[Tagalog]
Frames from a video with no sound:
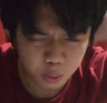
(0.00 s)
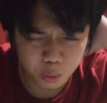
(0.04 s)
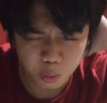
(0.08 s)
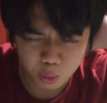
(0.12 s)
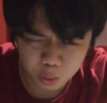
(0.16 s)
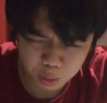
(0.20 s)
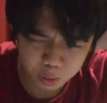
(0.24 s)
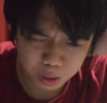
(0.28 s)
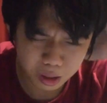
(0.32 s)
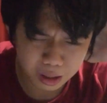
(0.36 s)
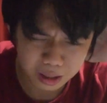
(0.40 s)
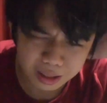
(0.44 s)

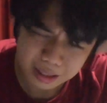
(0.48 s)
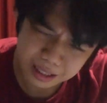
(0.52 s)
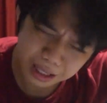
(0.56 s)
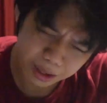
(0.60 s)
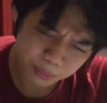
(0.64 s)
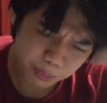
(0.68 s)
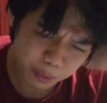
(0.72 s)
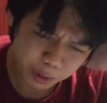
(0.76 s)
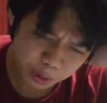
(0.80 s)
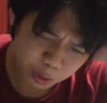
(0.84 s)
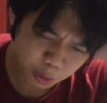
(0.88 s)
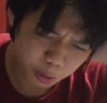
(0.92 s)
Putik,
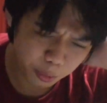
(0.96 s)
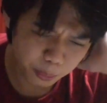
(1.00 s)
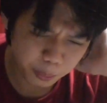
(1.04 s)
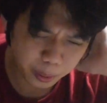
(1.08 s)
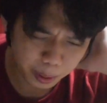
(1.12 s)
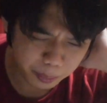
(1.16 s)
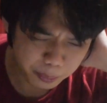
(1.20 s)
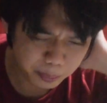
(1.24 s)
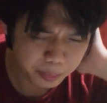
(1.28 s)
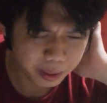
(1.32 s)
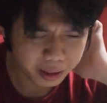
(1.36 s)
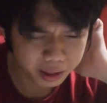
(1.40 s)
sabi ko
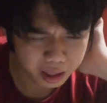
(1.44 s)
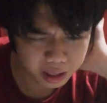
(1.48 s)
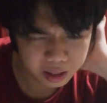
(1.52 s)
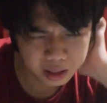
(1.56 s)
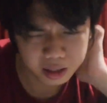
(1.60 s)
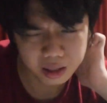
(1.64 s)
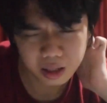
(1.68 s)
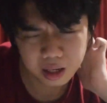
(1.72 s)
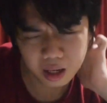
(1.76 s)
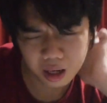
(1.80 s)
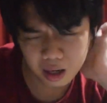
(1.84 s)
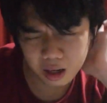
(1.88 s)
5
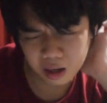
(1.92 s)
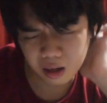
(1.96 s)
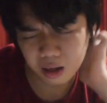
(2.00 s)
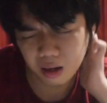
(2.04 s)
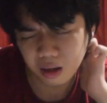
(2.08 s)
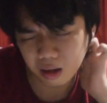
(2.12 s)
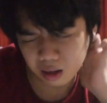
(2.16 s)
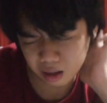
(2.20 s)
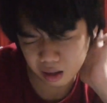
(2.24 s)
minutes lang.